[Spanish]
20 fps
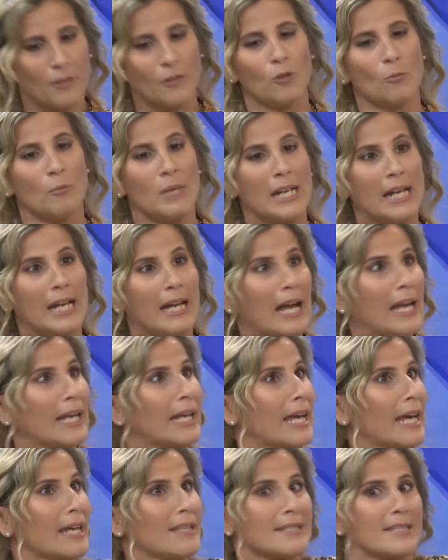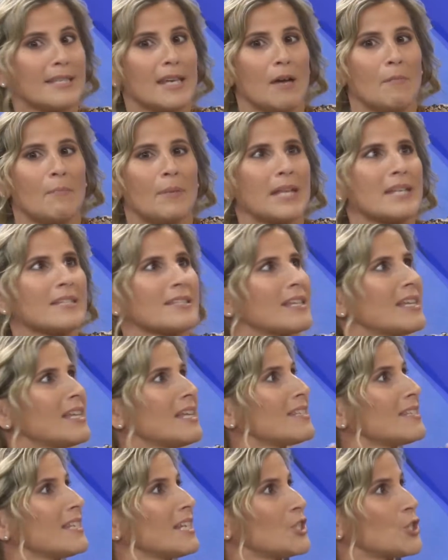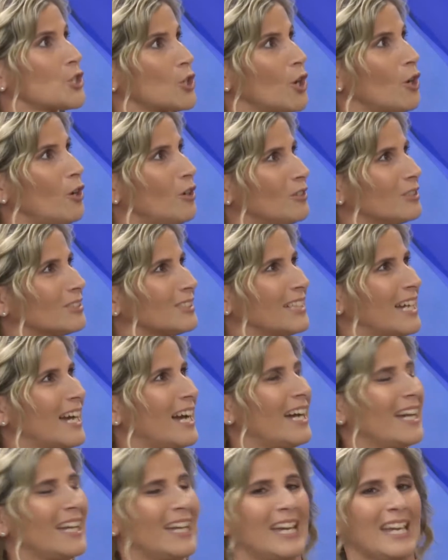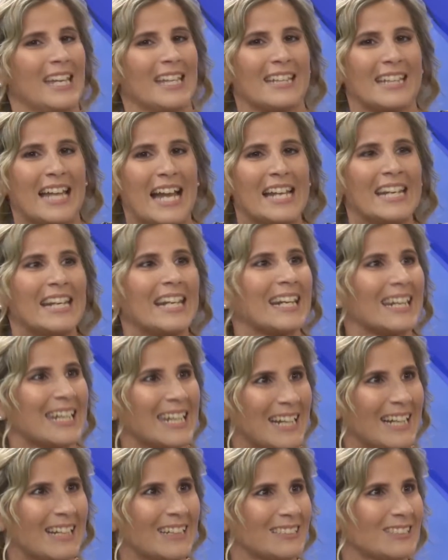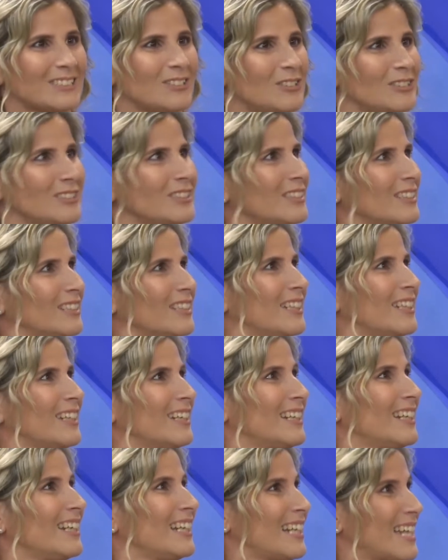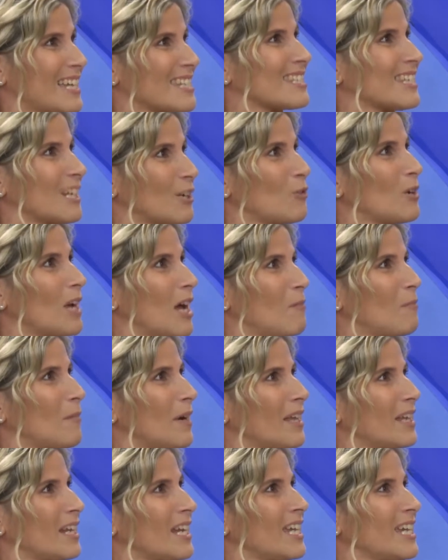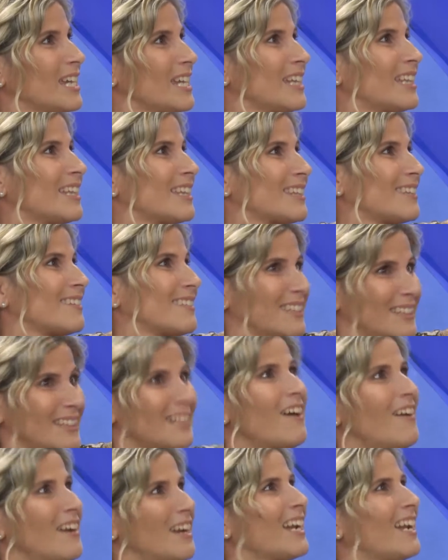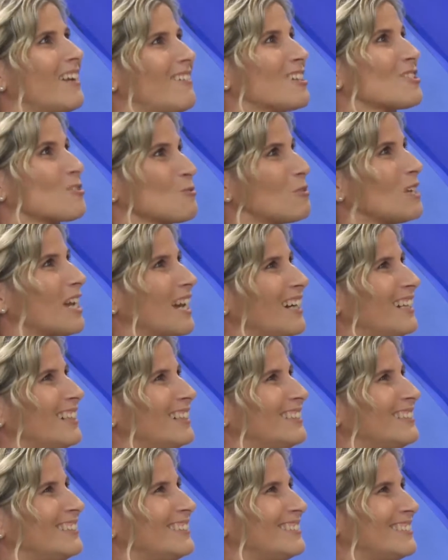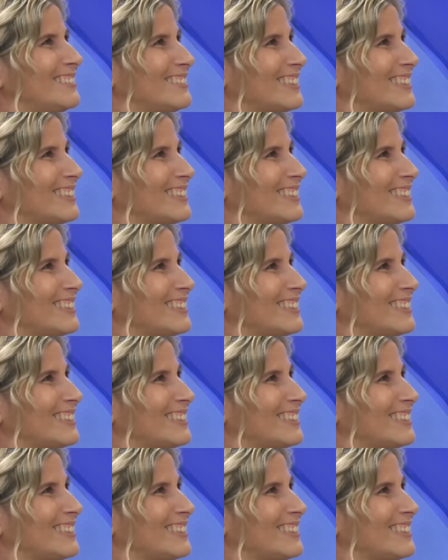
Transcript: umbilical que siempre se desechó. O sea, eh, tan ricas son las células madre y se tiraban a la basura. Mm.